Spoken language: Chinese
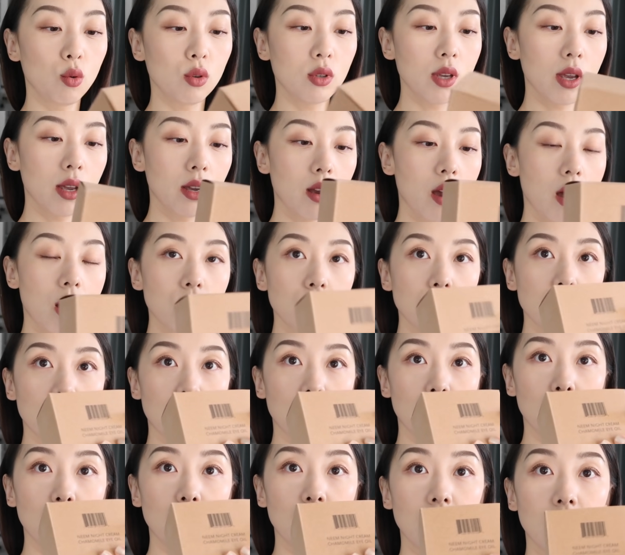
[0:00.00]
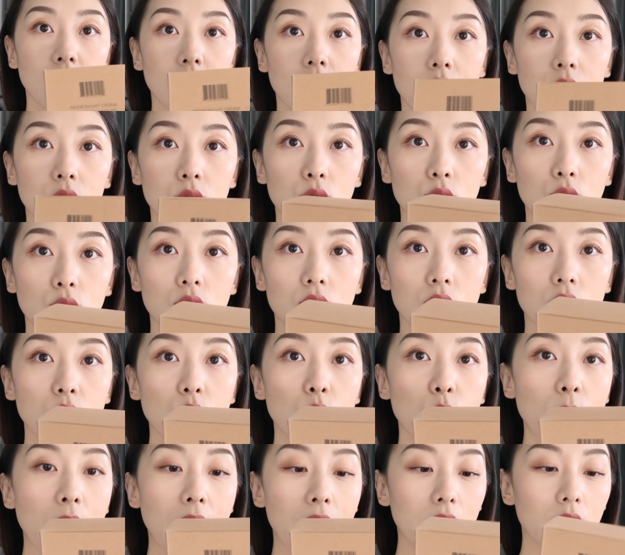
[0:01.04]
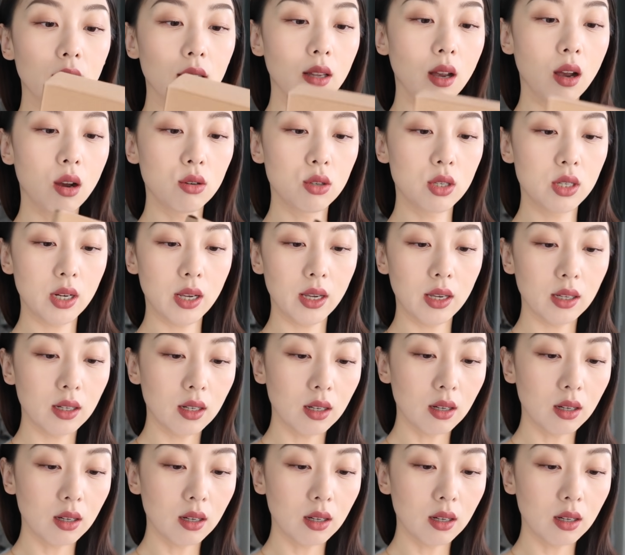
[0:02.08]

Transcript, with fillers: 我在 Costco。就是又买了一套这